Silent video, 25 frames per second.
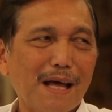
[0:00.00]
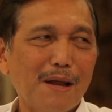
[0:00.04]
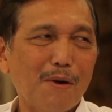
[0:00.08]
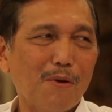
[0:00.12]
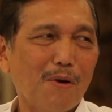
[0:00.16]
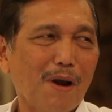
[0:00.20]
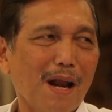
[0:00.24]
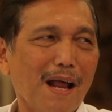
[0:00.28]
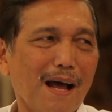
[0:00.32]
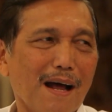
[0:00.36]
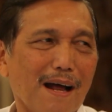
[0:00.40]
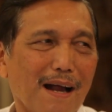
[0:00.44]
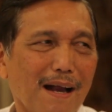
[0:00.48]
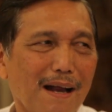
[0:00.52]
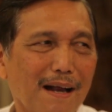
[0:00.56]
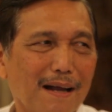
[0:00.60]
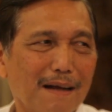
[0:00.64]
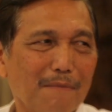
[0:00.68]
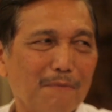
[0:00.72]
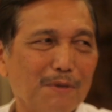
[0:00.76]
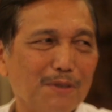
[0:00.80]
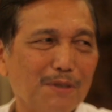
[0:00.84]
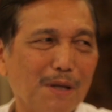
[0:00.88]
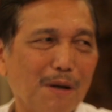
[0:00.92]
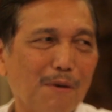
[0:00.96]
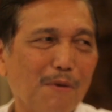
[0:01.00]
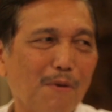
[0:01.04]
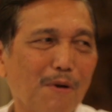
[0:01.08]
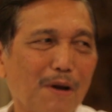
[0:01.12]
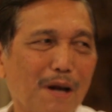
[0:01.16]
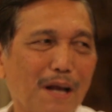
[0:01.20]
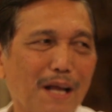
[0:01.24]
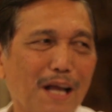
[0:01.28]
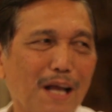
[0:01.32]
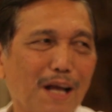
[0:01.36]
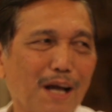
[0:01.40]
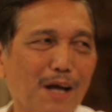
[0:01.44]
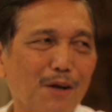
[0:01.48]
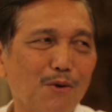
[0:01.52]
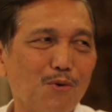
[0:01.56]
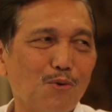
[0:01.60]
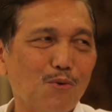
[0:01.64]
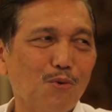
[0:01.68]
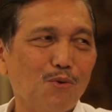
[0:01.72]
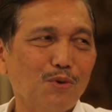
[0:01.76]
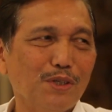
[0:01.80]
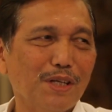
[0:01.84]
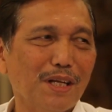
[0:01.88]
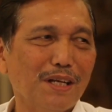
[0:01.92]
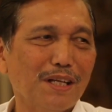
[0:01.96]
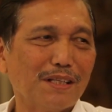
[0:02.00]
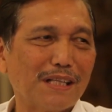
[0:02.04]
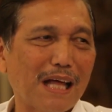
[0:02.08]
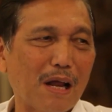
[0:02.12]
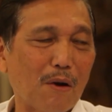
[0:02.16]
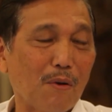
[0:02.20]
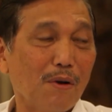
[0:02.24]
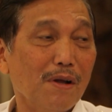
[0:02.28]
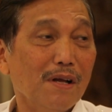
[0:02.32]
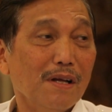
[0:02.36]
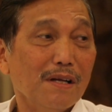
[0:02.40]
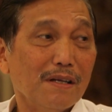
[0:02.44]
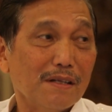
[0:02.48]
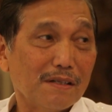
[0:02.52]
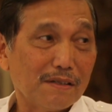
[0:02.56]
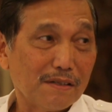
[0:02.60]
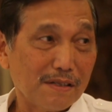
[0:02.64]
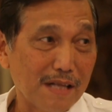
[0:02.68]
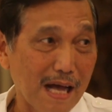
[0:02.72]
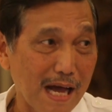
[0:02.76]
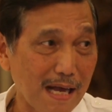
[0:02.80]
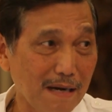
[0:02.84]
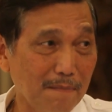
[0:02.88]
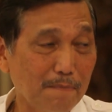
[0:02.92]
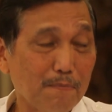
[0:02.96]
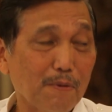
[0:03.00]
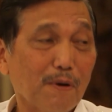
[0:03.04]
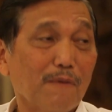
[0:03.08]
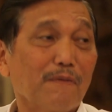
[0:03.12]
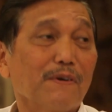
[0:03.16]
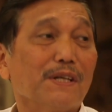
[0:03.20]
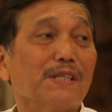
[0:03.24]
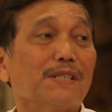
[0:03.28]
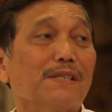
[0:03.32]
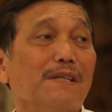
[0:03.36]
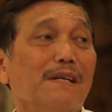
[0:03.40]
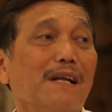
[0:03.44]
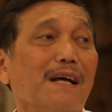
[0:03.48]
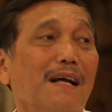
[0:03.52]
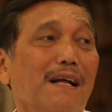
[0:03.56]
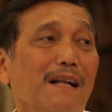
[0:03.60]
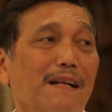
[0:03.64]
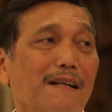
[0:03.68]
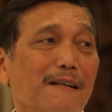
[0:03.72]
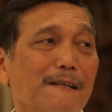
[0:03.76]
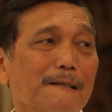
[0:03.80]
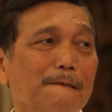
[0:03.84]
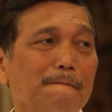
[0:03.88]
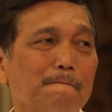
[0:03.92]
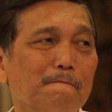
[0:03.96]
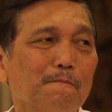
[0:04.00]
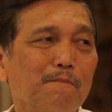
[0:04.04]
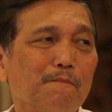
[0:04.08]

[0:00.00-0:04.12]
ditaruh lah masa orang yang nggak dukung dia ditaruh dan profesional